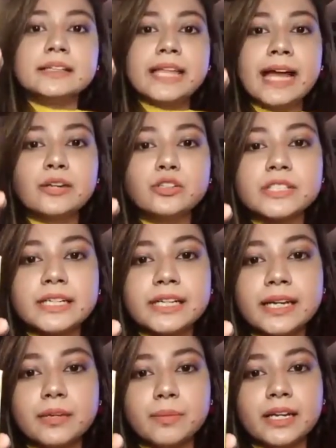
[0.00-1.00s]
দান হচ্ছে
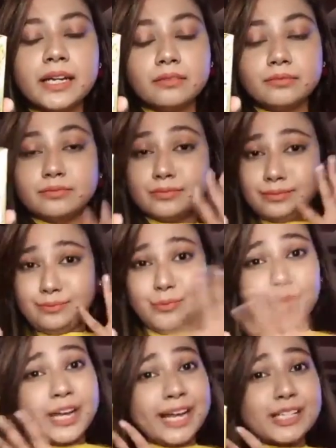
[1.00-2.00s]
কি মানে
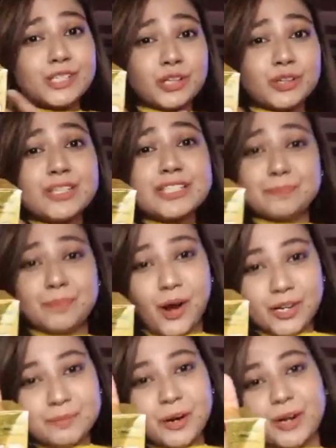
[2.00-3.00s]
মুখের যত
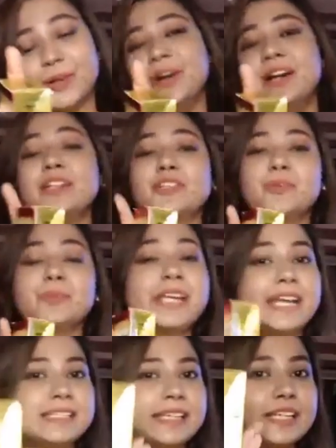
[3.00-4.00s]
স্পট বলো তুমি
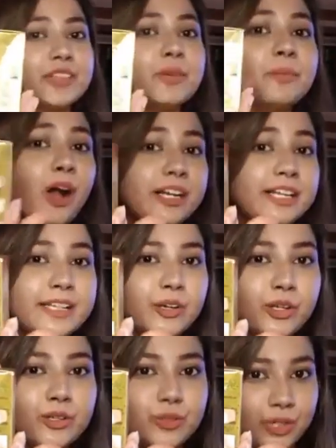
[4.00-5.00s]
এটা কিন্তু বডিতেও
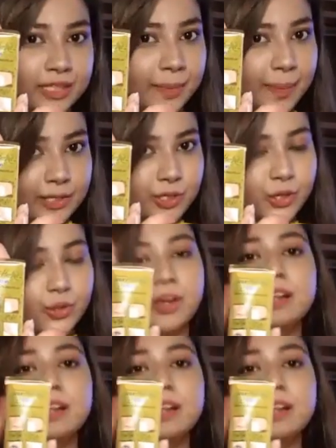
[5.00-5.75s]
ইউজ করতে পারছো